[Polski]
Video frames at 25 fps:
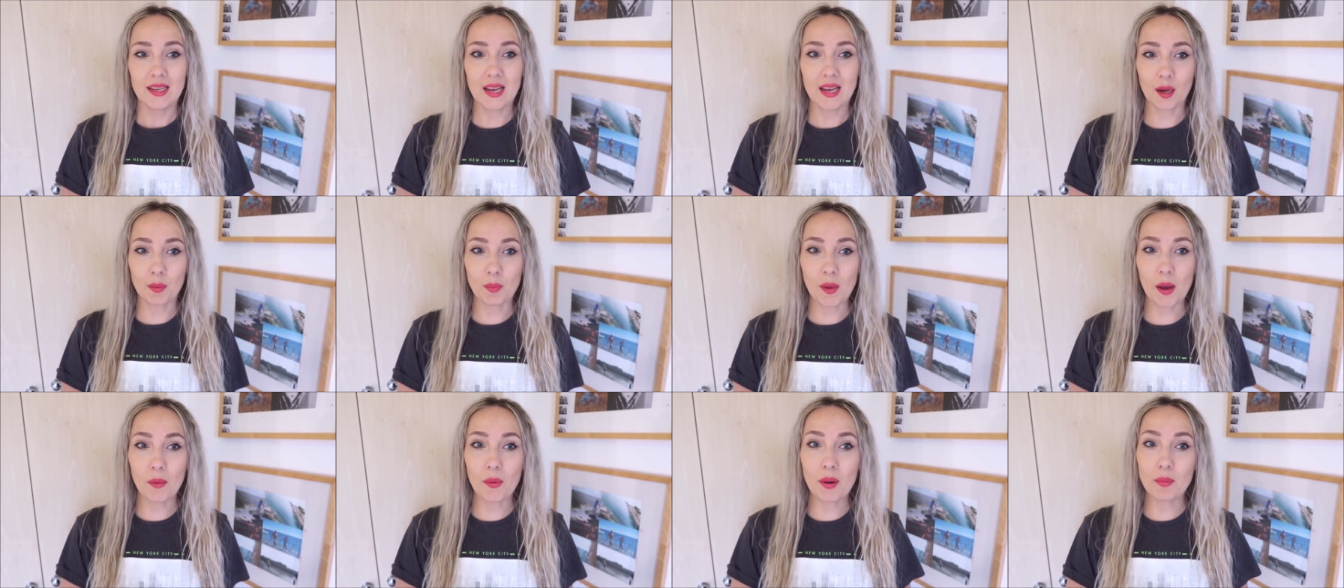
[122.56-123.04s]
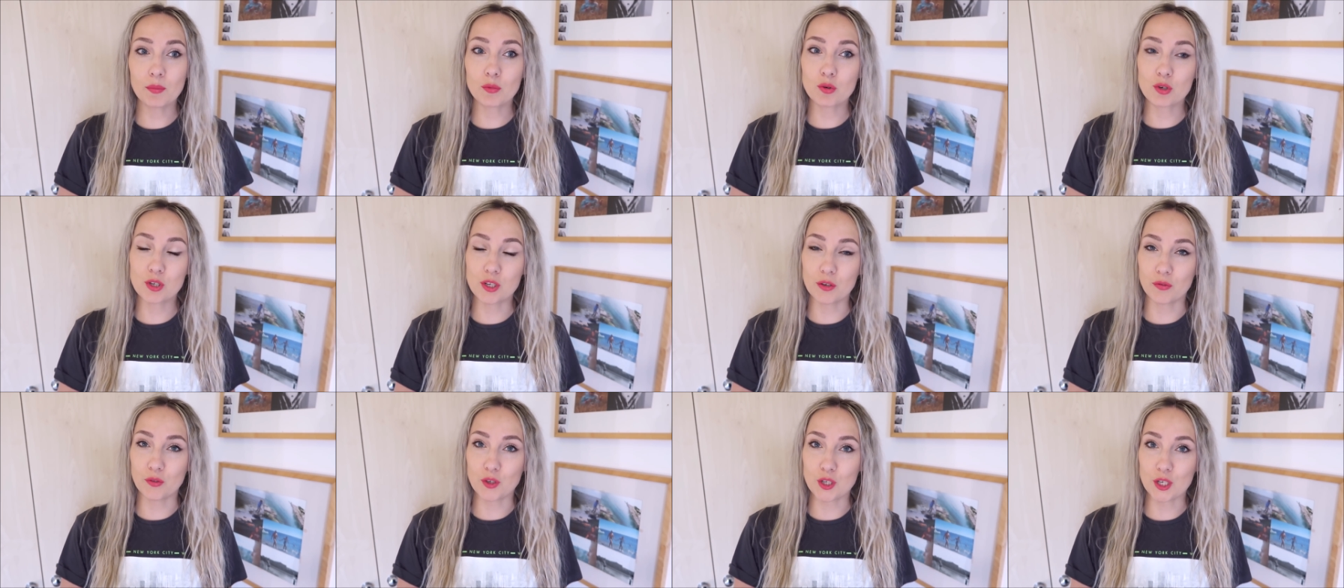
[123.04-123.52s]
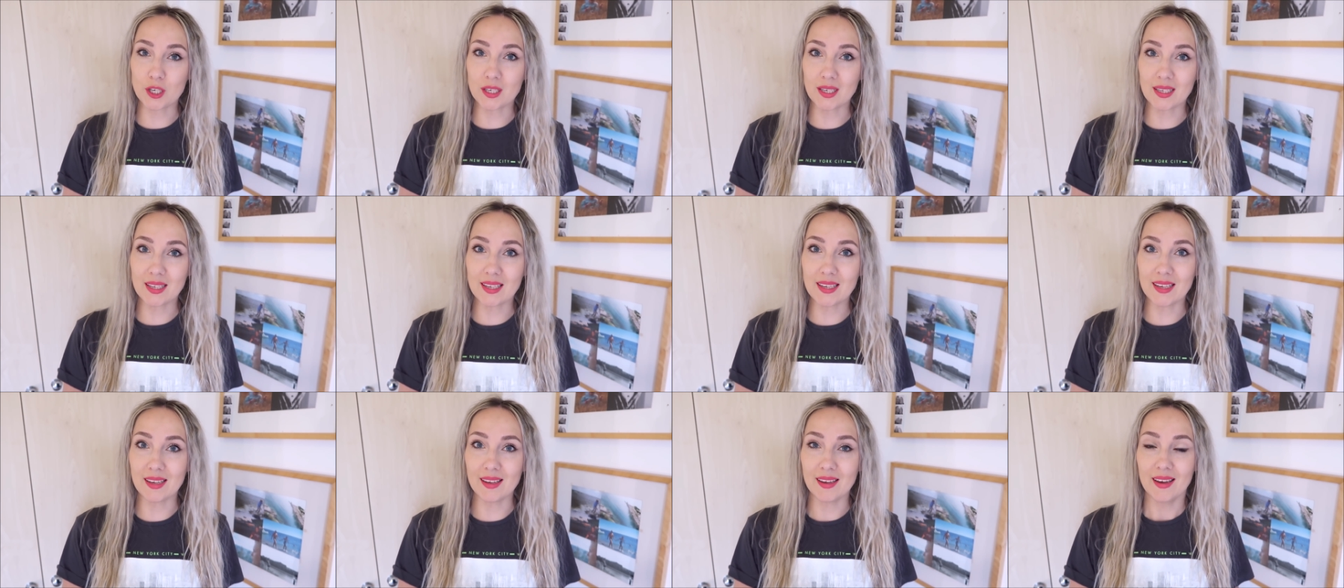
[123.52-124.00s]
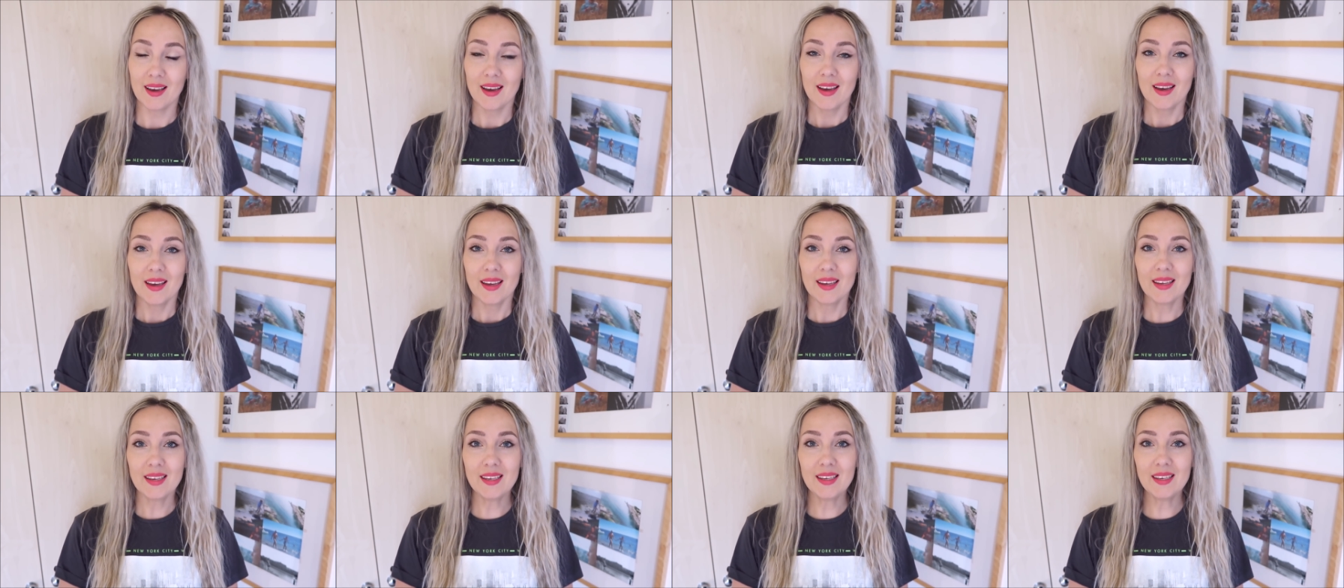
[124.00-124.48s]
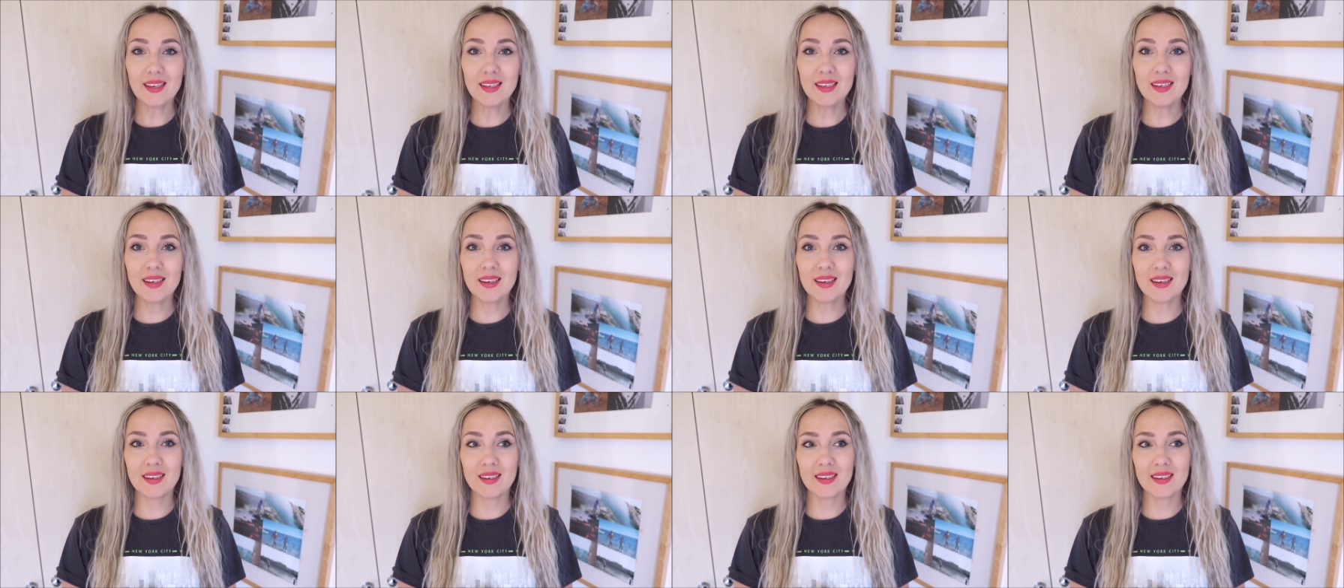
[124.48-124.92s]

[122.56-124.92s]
jak miałam już dziewczynki i